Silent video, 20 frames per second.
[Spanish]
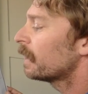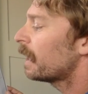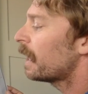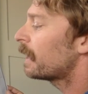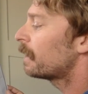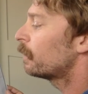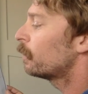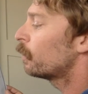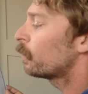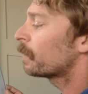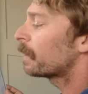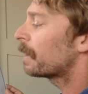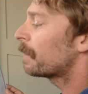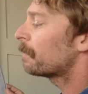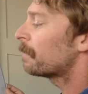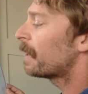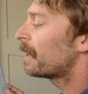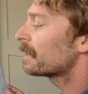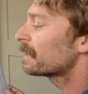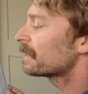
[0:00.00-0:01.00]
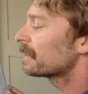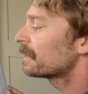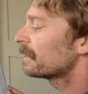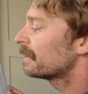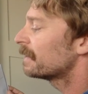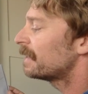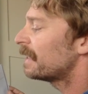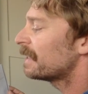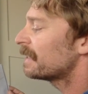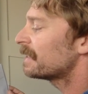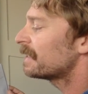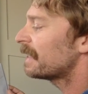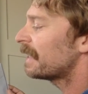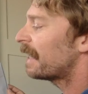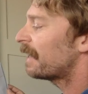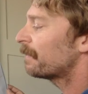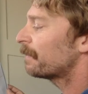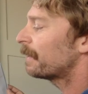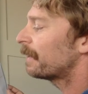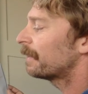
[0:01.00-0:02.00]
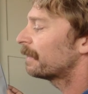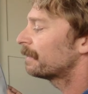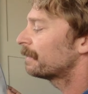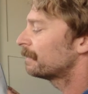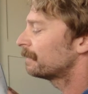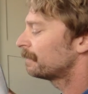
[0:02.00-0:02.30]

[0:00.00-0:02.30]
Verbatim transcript: era lo que más deseaba.